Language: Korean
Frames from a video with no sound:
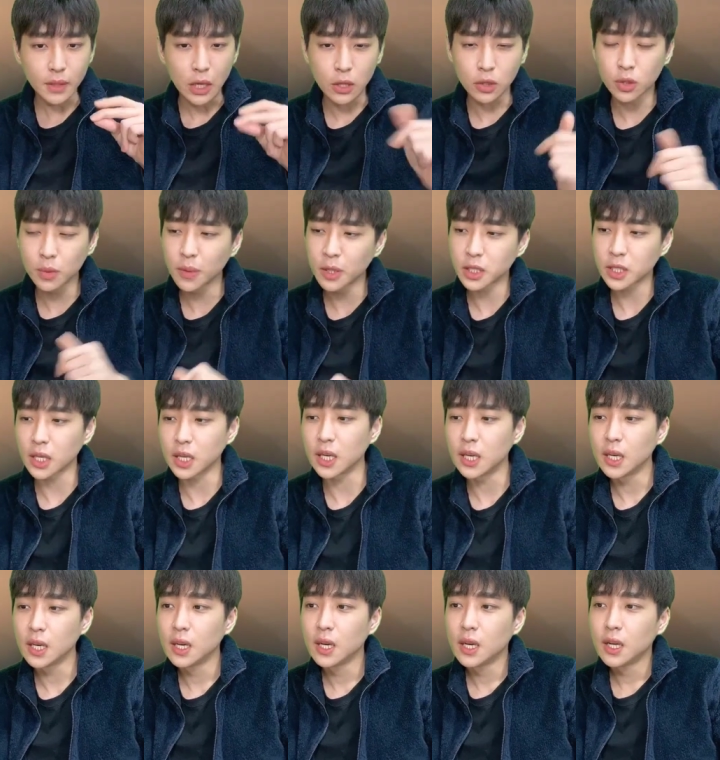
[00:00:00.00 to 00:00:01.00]
두 번째,
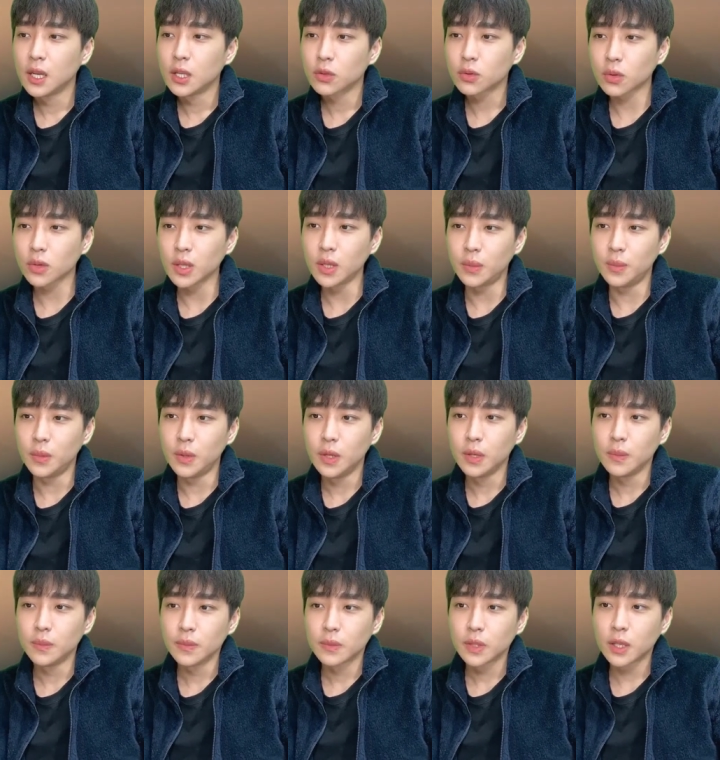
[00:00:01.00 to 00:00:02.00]
조금
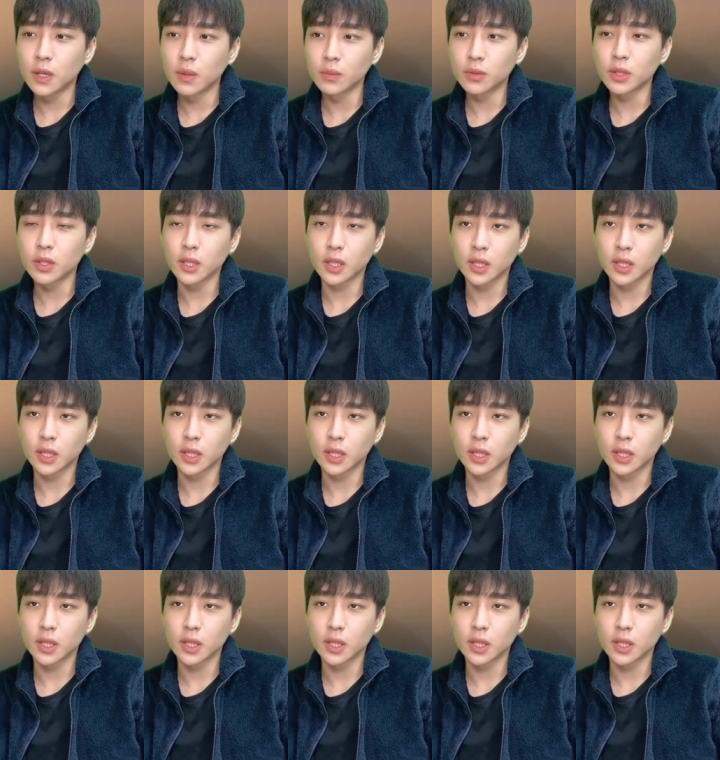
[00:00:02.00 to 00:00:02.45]
이런 분들이